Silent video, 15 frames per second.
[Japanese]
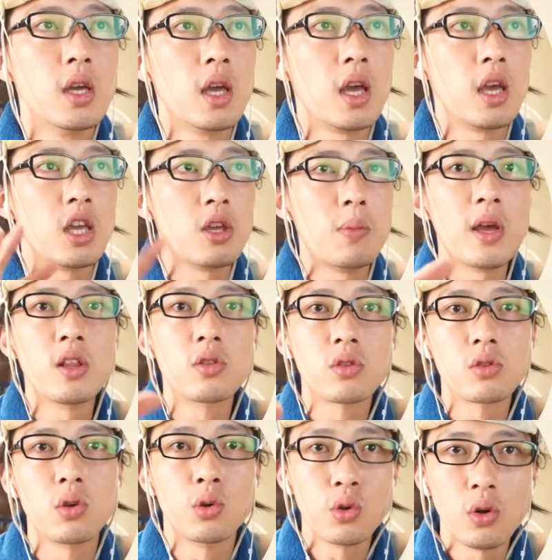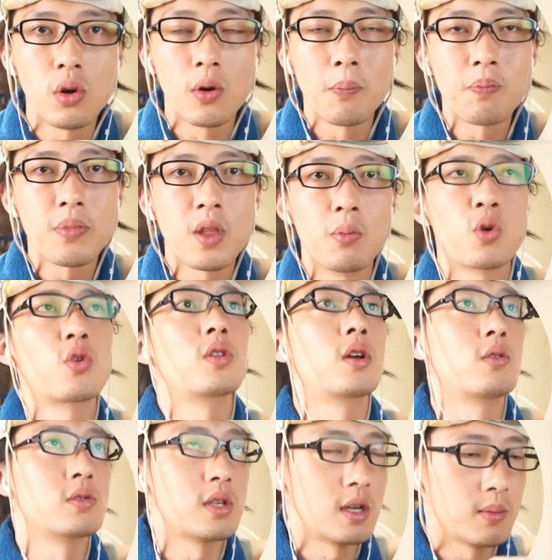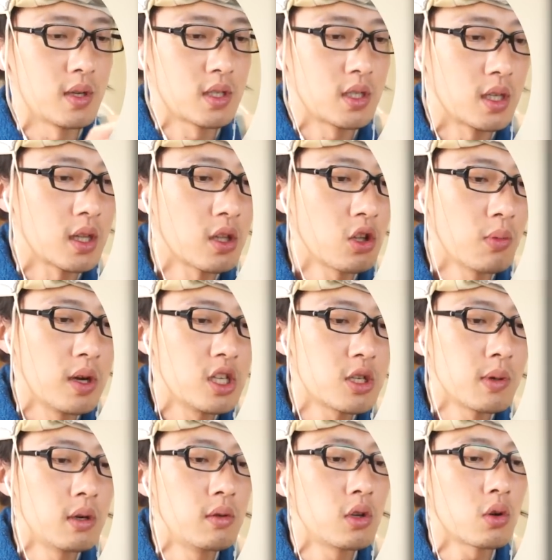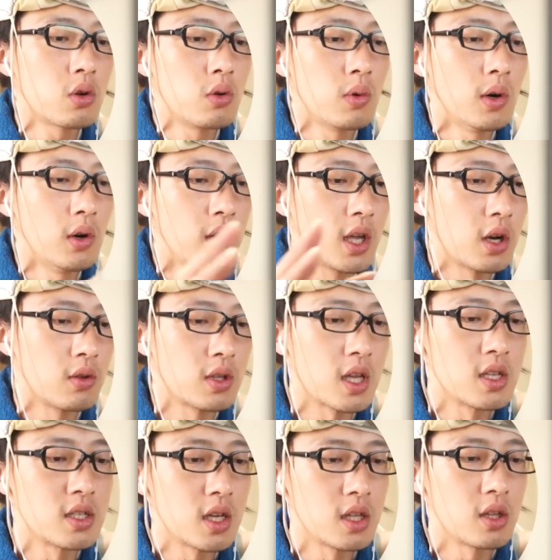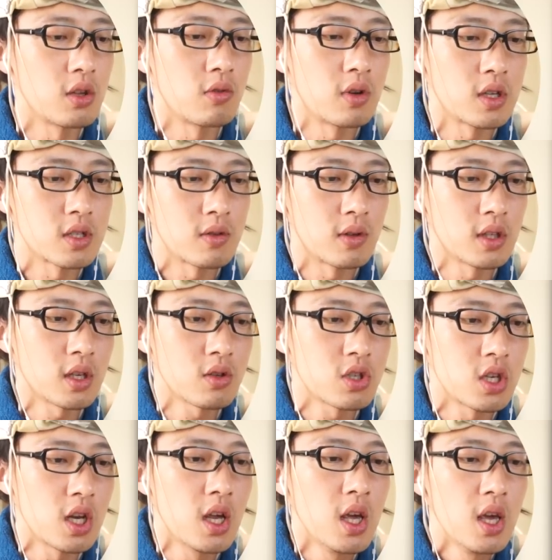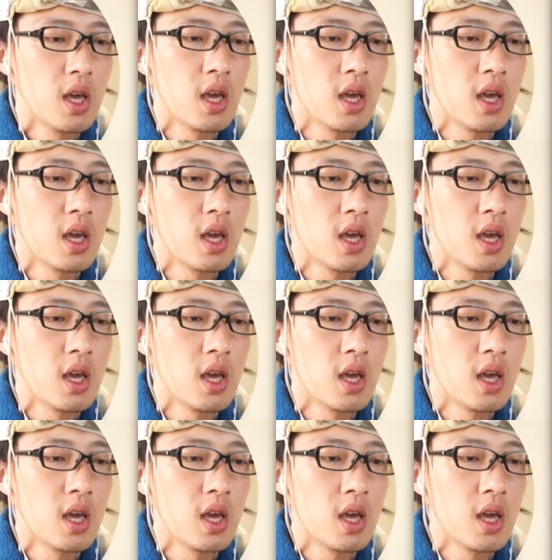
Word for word: えー、イベントのものでございまして、例えば一番上のこのウォーリアの転生っていうのはですね、私、